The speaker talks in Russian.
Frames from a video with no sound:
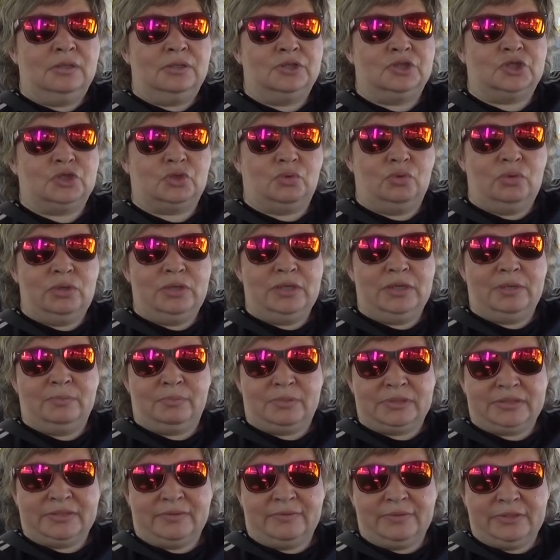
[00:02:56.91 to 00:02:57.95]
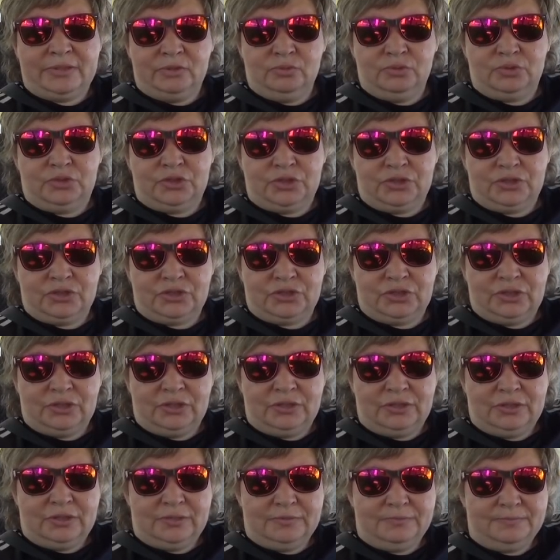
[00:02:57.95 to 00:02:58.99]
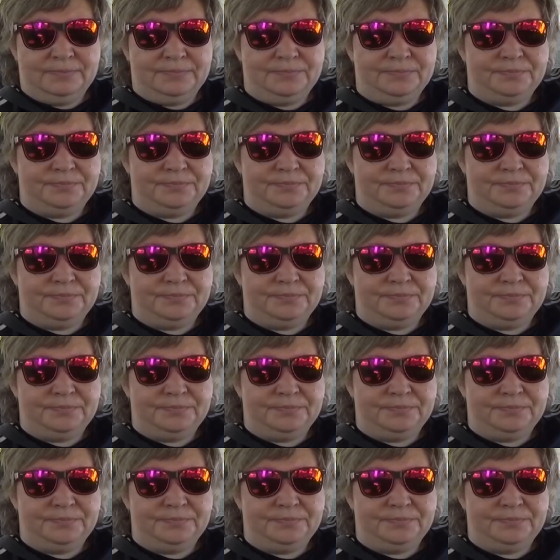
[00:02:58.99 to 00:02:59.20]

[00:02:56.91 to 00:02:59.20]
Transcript: и школьные образовательные учреждения.